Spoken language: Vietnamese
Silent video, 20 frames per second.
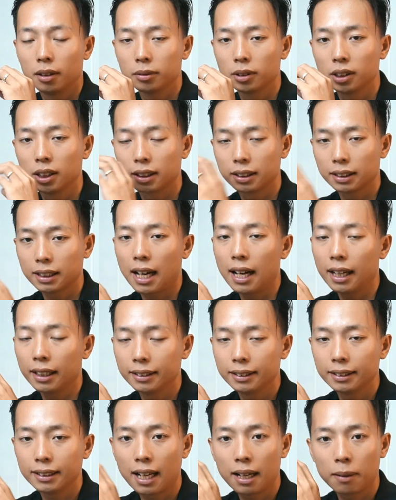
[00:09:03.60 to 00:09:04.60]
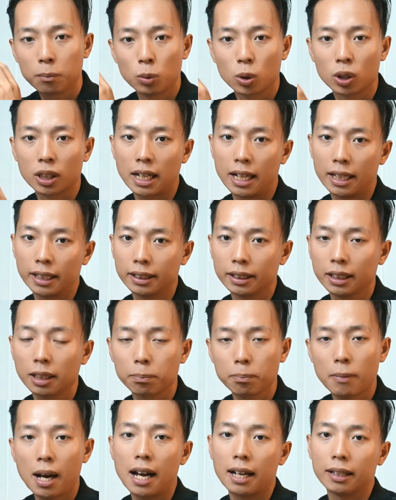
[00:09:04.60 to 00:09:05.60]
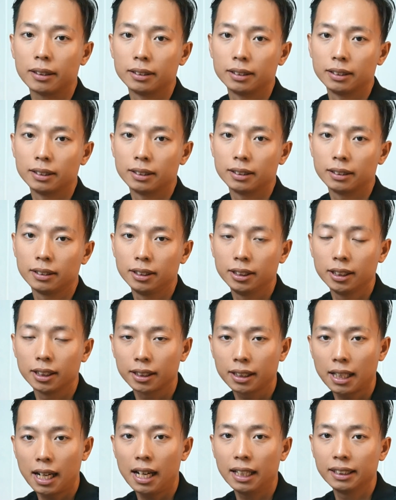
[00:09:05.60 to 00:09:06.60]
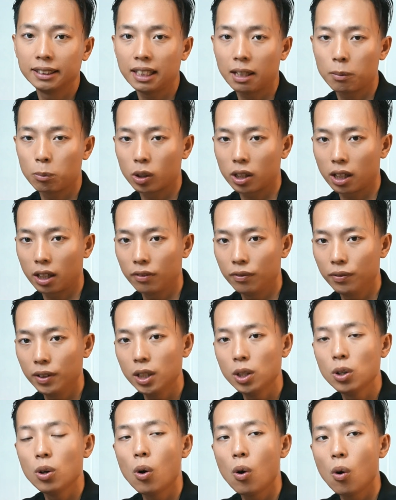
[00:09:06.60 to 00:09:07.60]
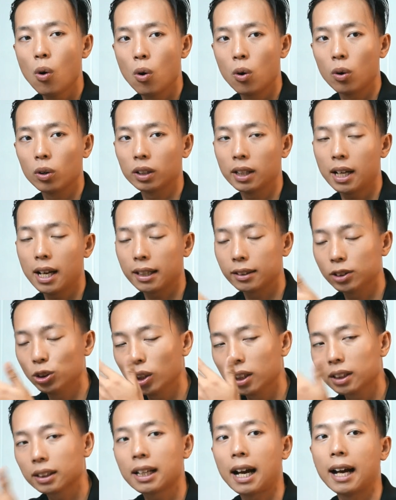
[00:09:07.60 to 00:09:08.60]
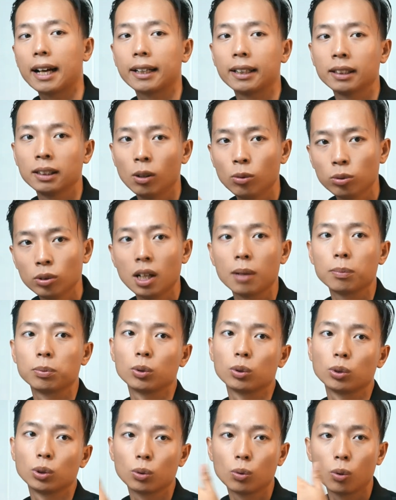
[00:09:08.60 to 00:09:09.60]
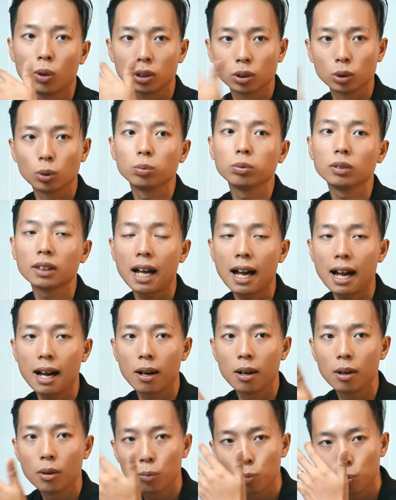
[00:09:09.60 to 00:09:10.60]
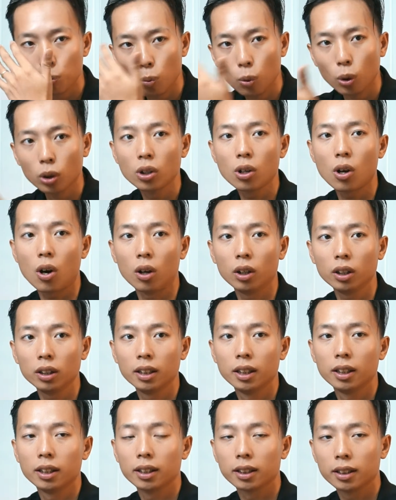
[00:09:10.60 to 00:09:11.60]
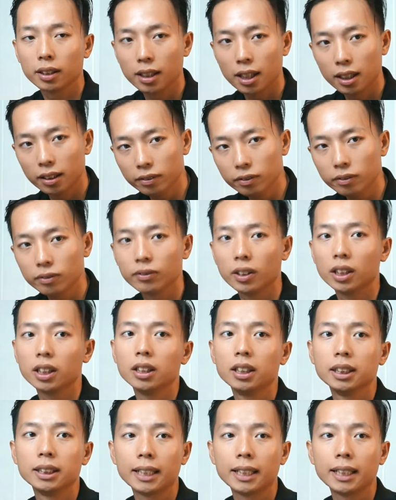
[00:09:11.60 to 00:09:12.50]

triển khai ra một cái kịch bản, triển khai ra một cái video để truyền tải cái thông điệp của chúng ta muốn nói đến với người